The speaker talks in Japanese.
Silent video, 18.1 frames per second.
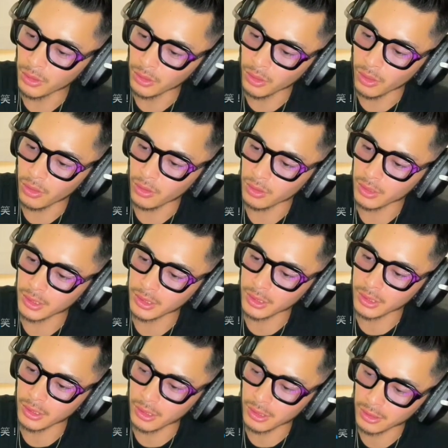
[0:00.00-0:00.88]
今日の
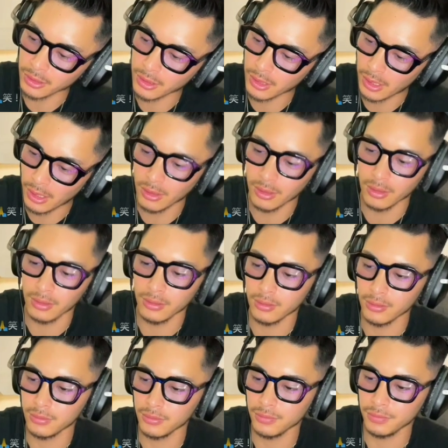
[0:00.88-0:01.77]
ケセラセラ
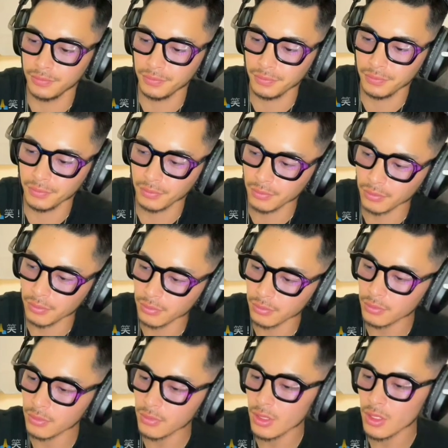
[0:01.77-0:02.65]

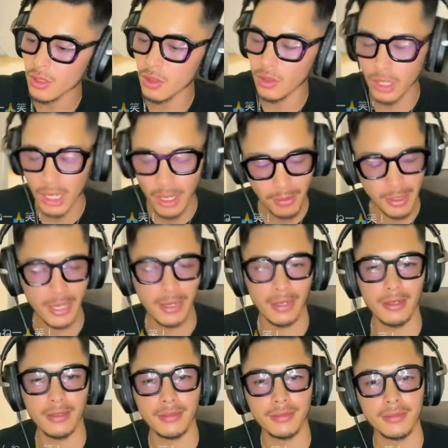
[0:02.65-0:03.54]
の
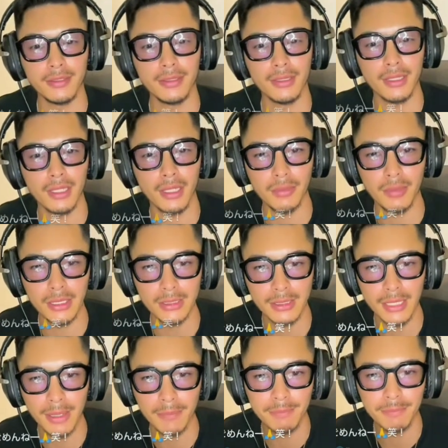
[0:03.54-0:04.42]
カフェ行ってき
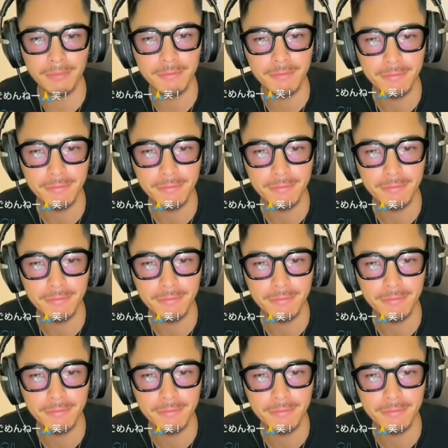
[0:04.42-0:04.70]
ました